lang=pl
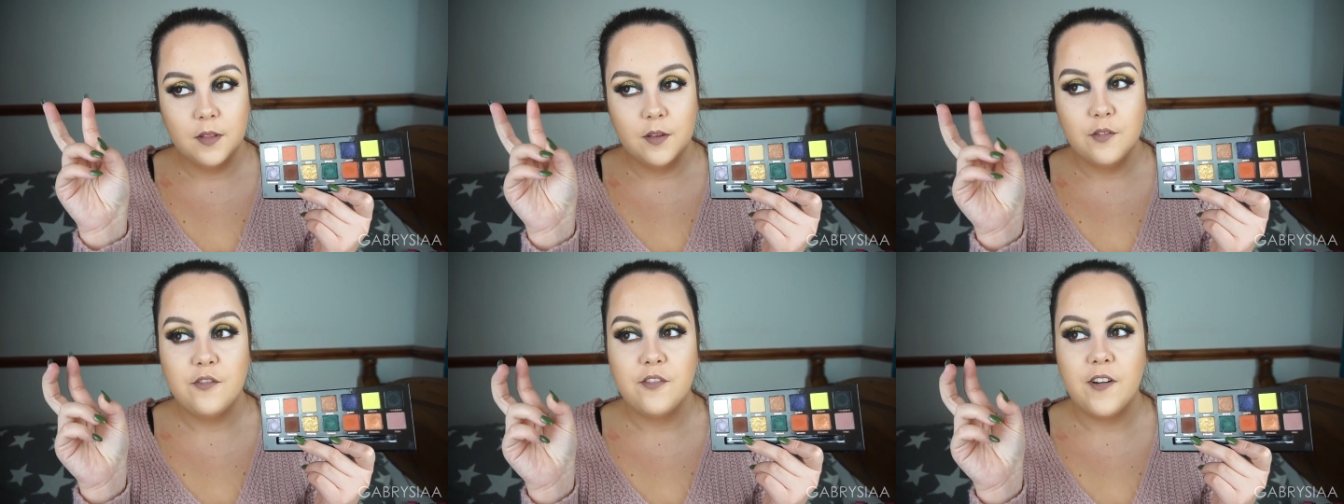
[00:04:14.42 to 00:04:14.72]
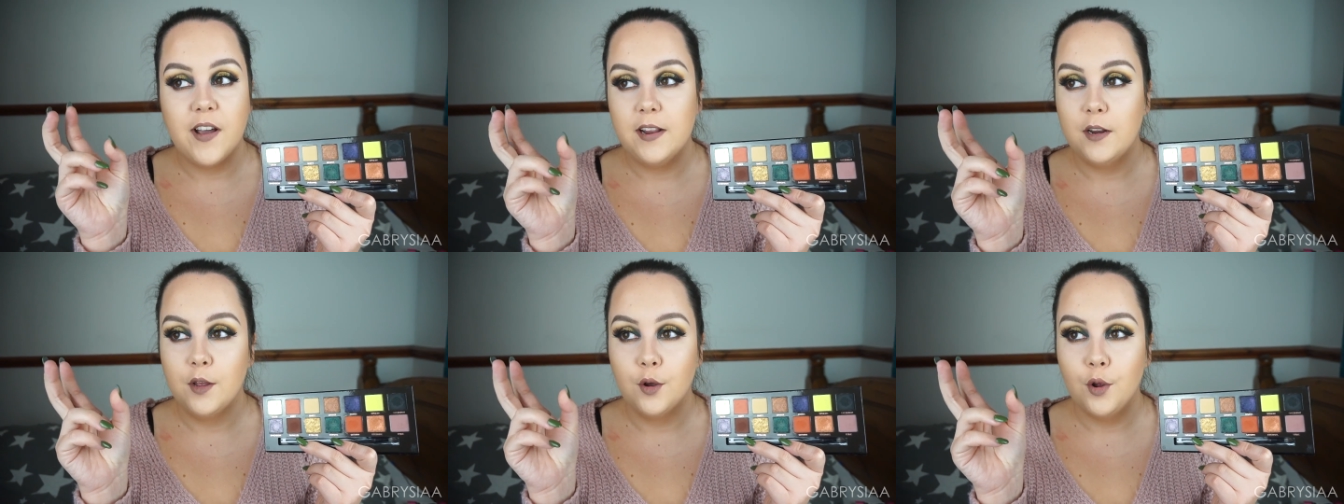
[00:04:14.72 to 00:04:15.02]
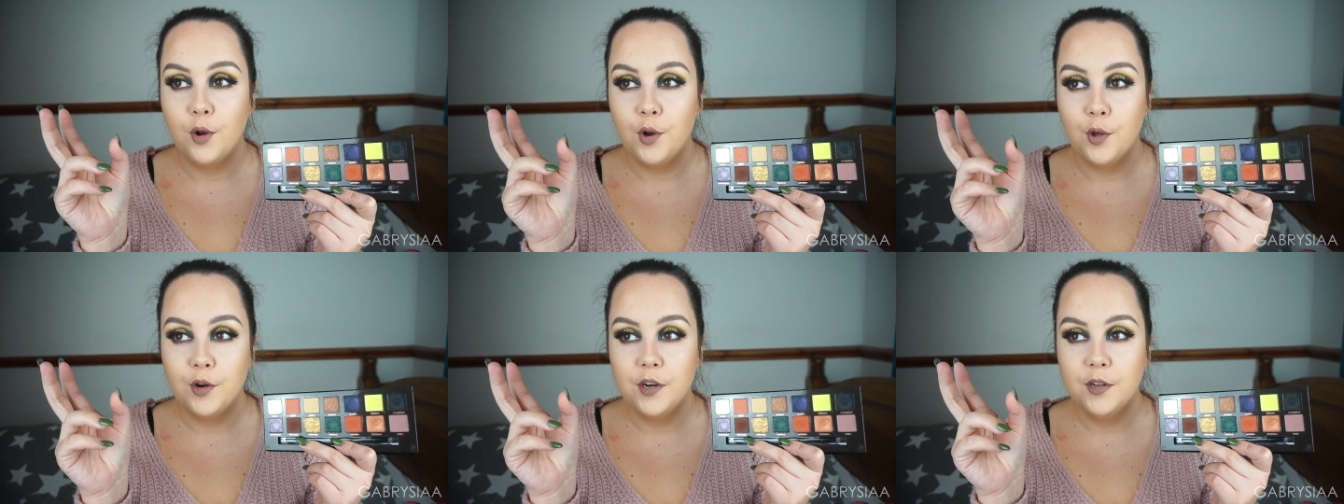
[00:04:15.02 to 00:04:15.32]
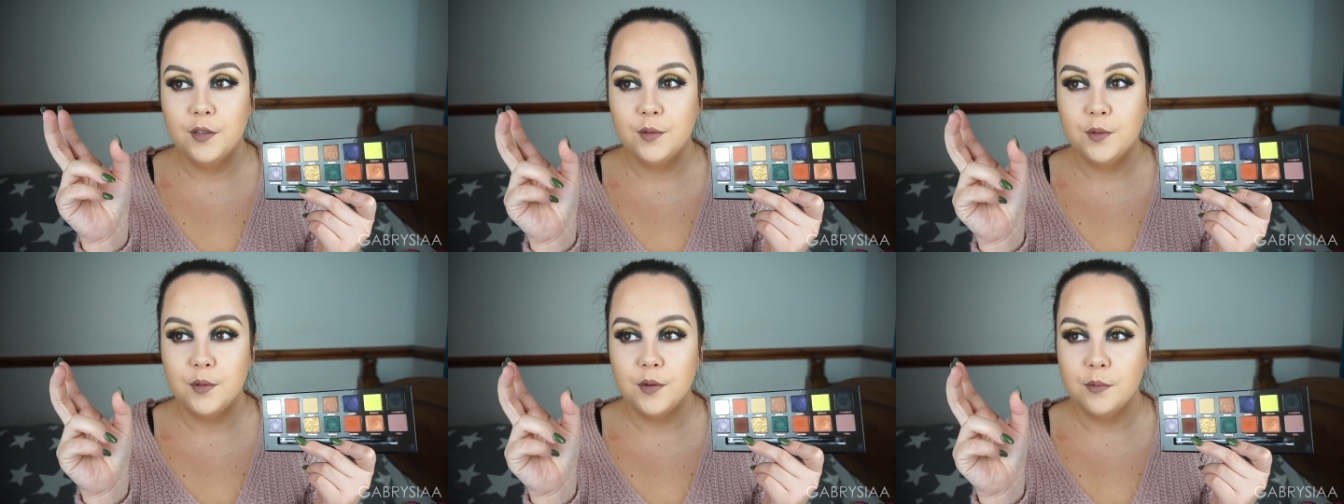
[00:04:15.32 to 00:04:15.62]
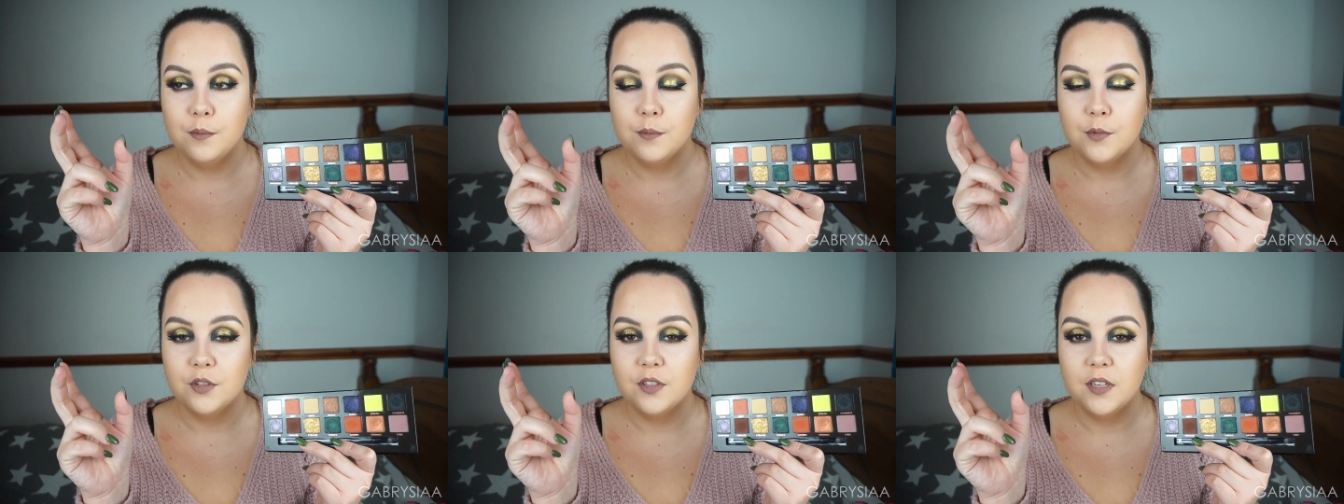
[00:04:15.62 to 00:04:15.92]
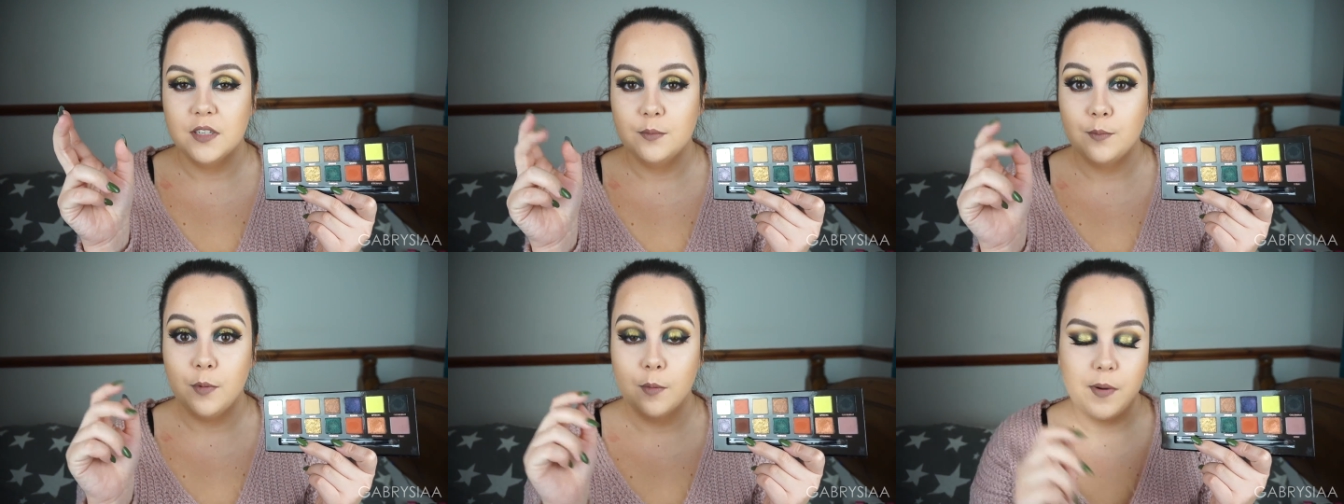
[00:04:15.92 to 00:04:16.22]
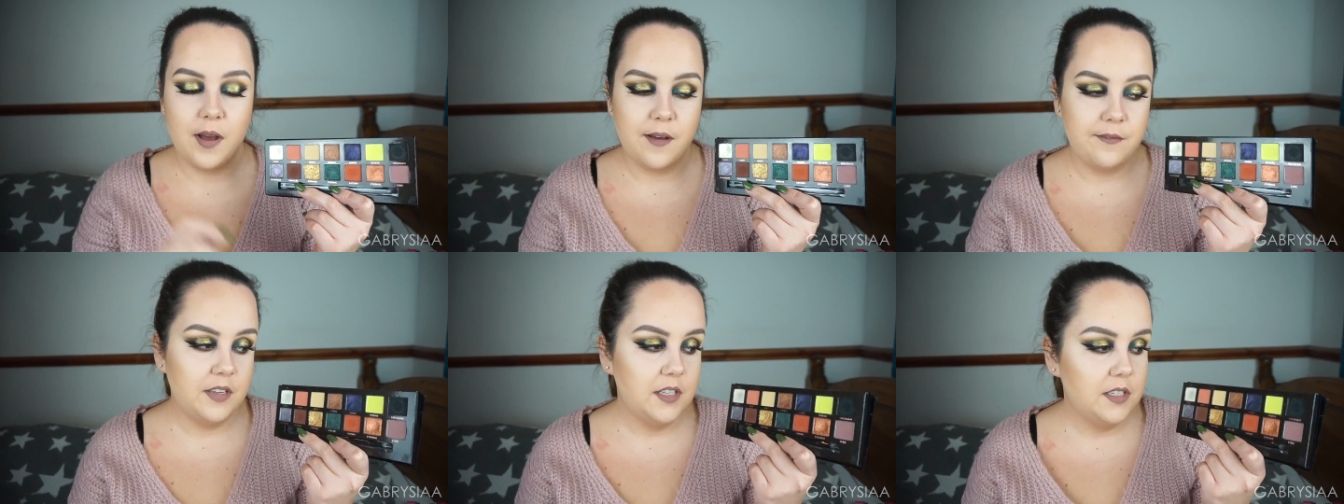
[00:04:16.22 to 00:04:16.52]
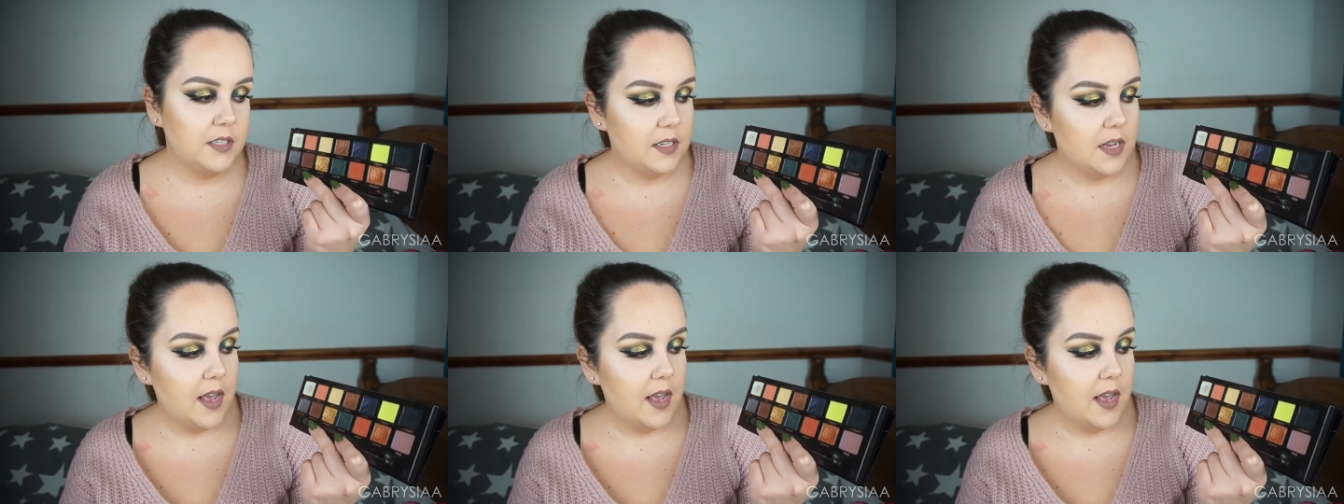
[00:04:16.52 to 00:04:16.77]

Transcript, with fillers: fajne kolory, z którymi można się pobawić,